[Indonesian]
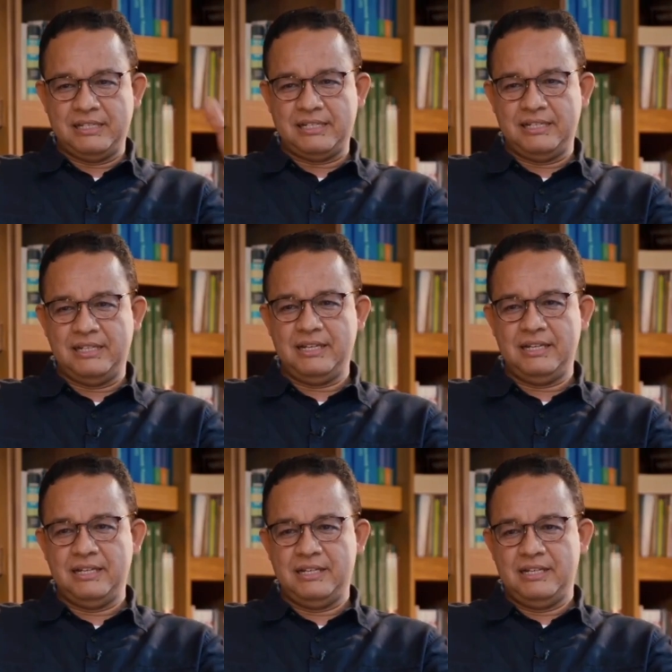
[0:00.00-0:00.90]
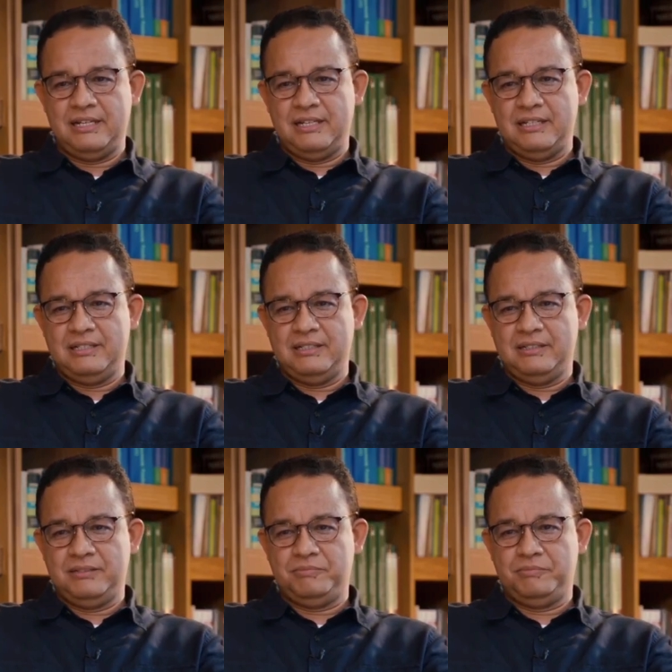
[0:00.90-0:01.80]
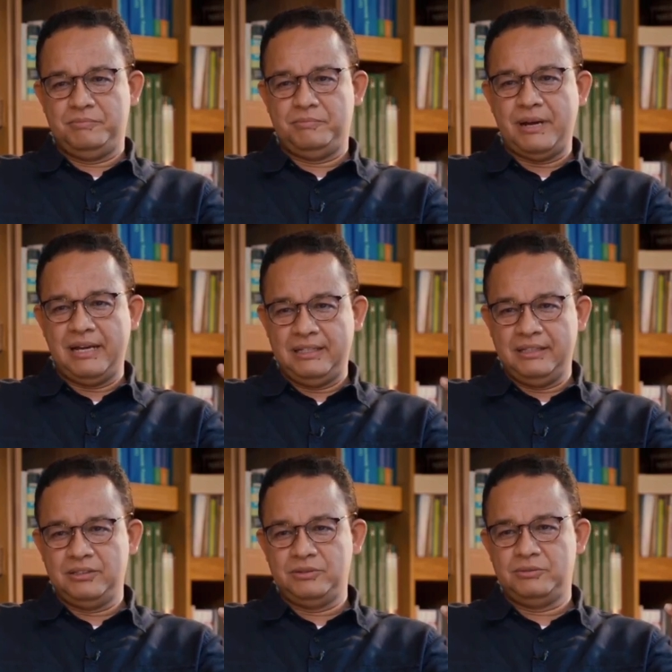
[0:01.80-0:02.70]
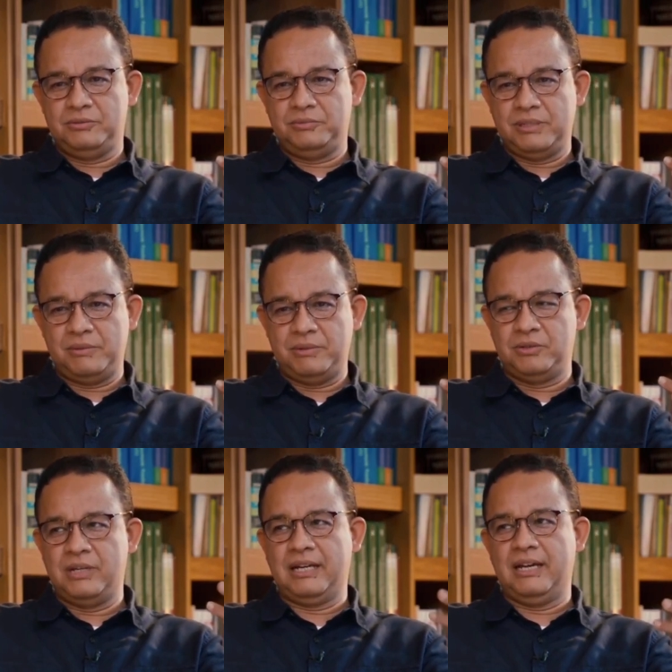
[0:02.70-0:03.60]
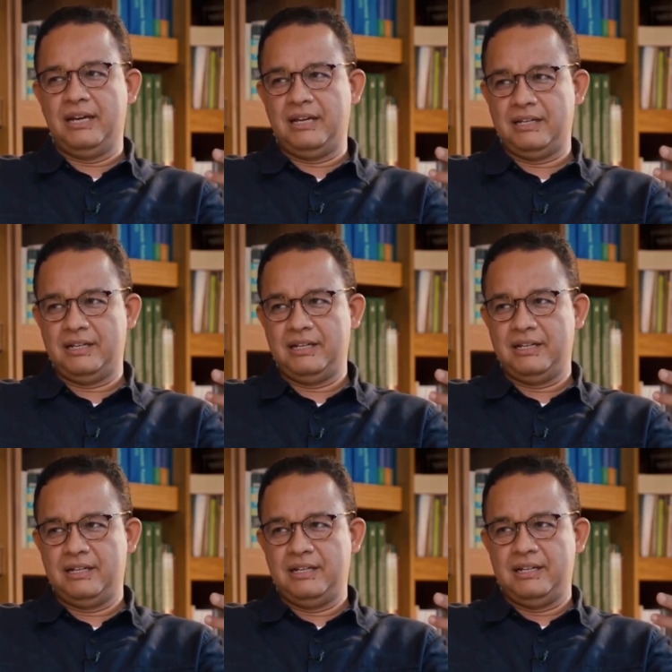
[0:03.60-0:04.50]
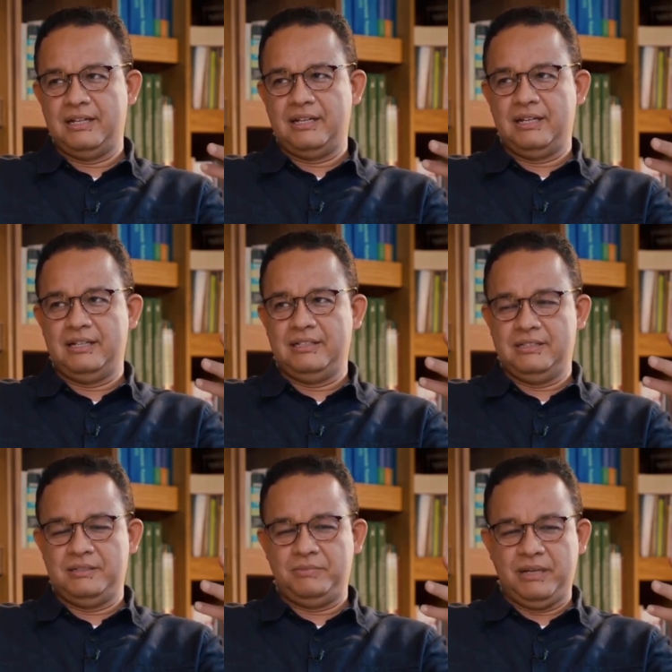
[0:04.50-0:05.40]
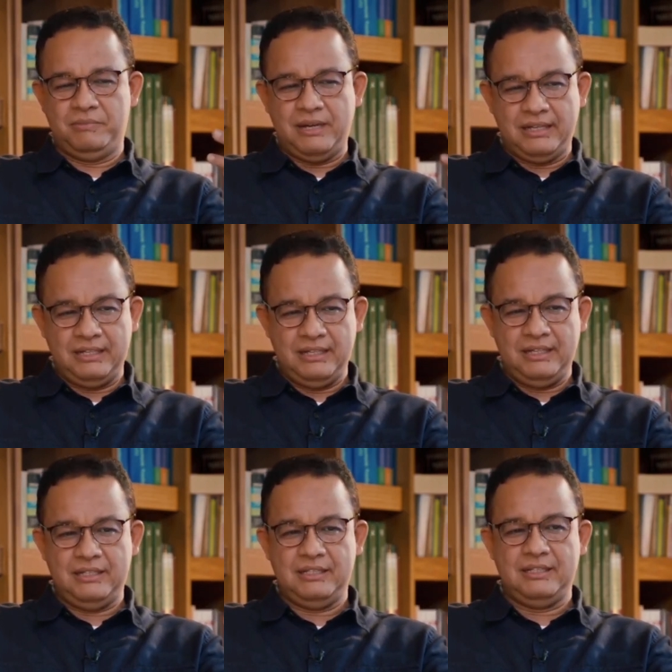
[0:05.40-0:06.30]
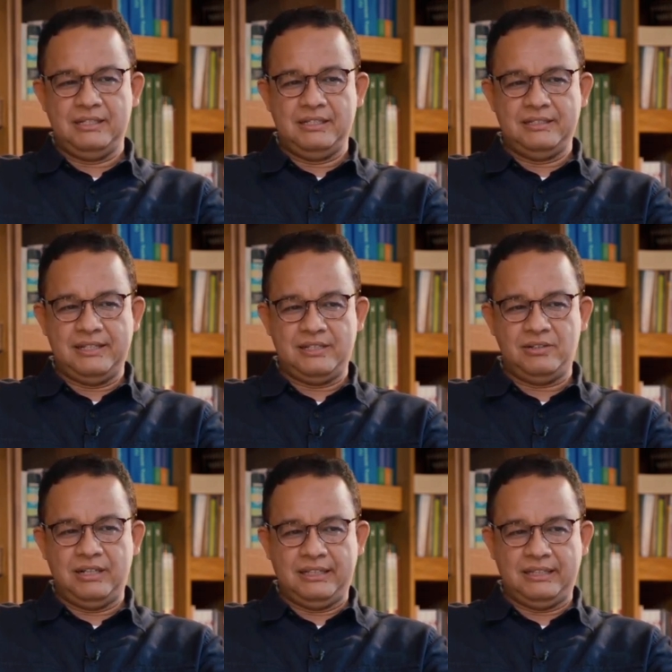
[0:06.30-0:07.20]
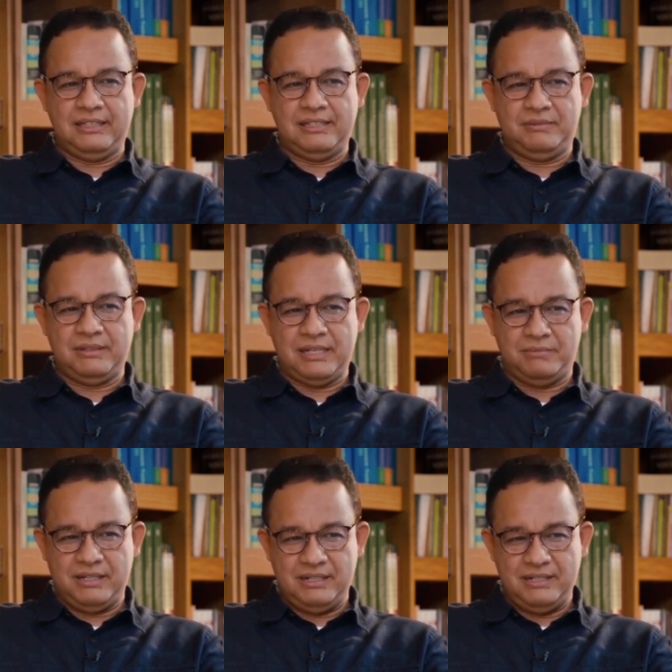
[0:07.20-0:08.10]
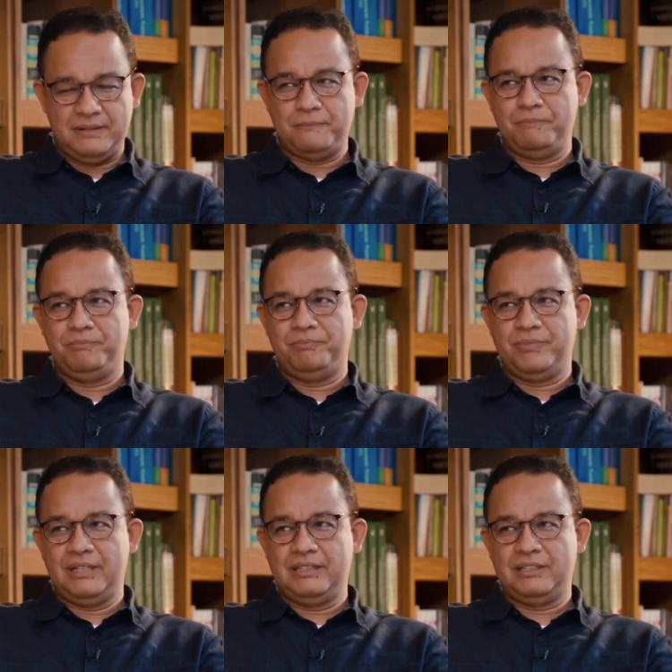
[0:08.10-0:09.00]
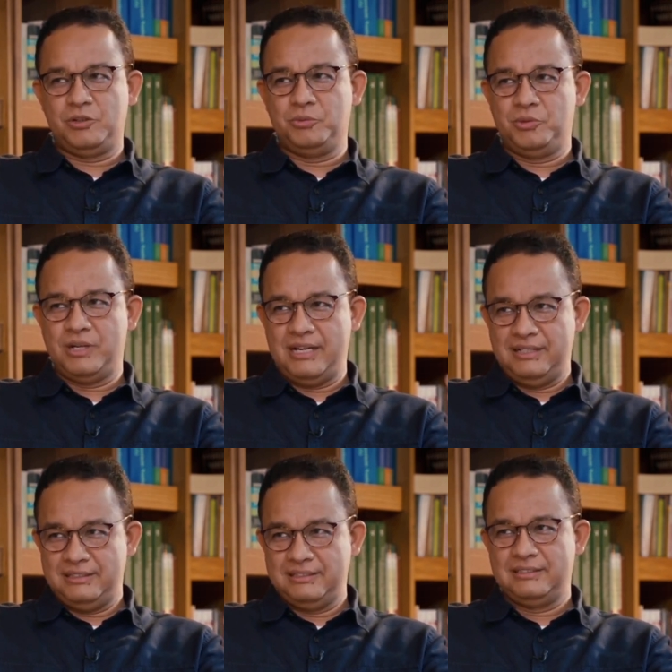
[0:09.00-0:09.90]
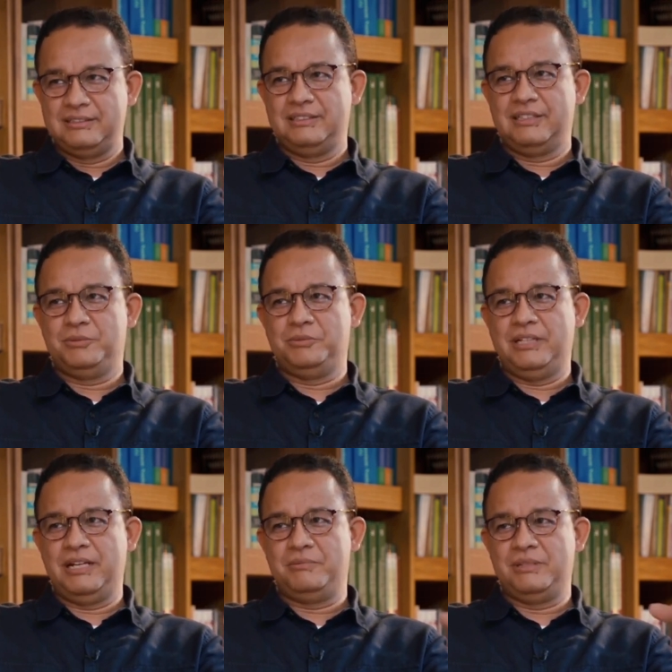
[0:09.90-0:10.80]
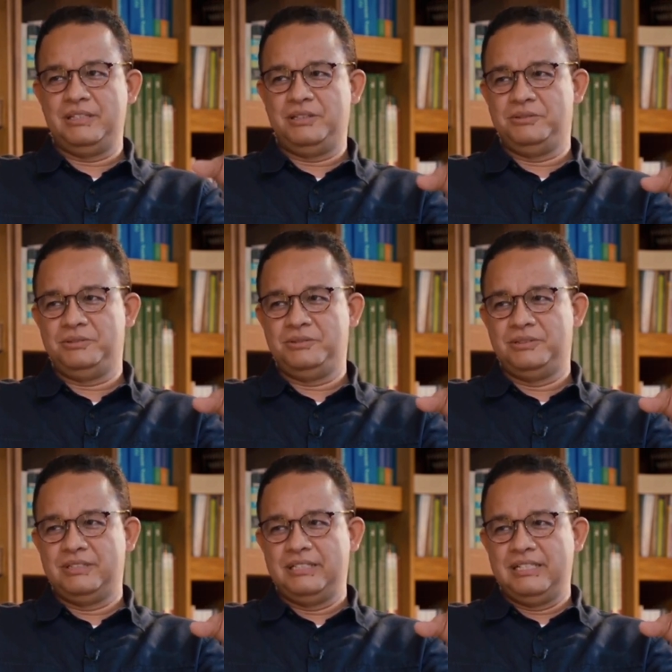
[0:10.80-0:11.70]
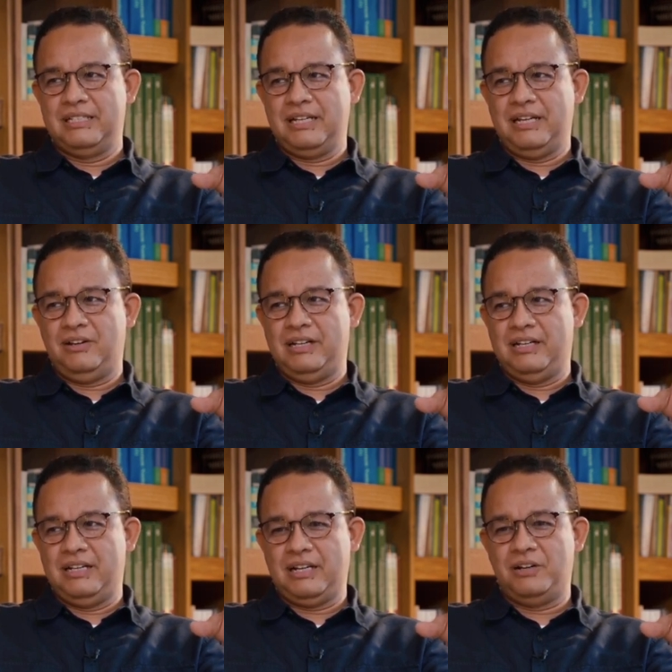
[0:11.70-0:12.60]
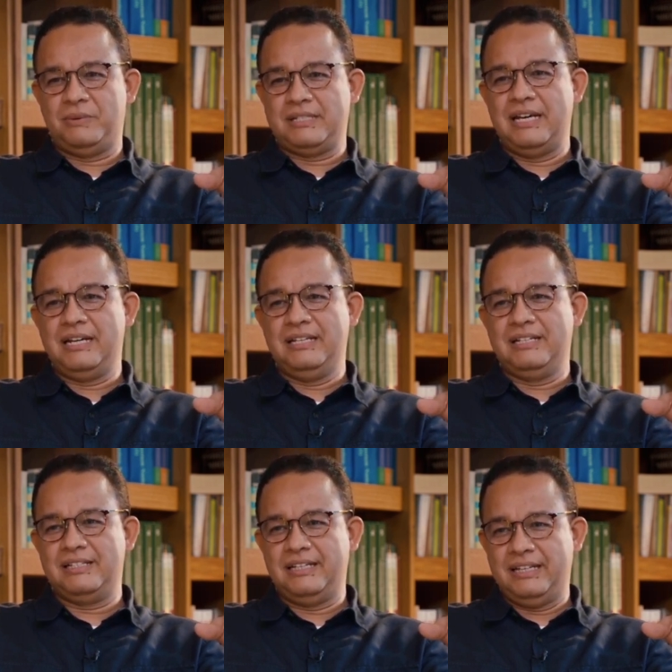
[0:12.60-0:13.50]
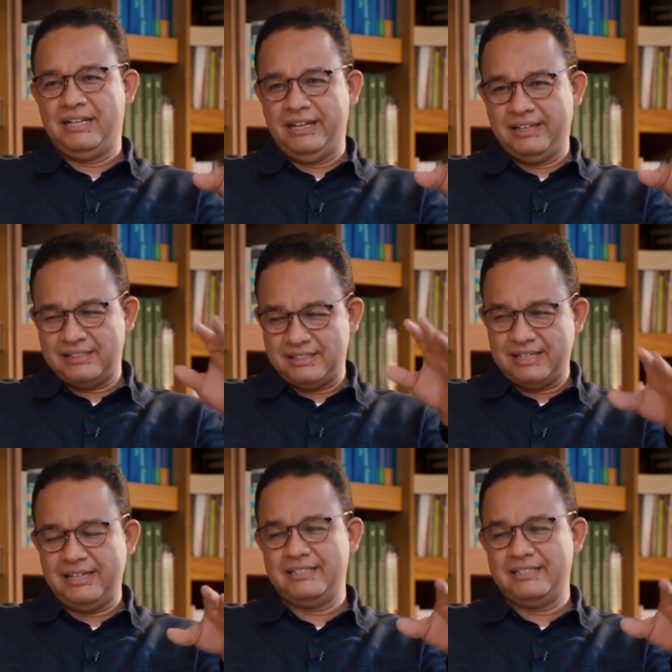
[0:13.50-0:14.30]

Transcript: memberikan sumbangan, baik yang diketahui maupun tidak. Selanjutnya, dia menyebut ada pihak yang memberikan dukungan dana, namun minta dicatat sebagai utang. Adapun jika Anies Sandi memenangkan Pilkada DKI, maka dana itu dicatat sebagai dukungan.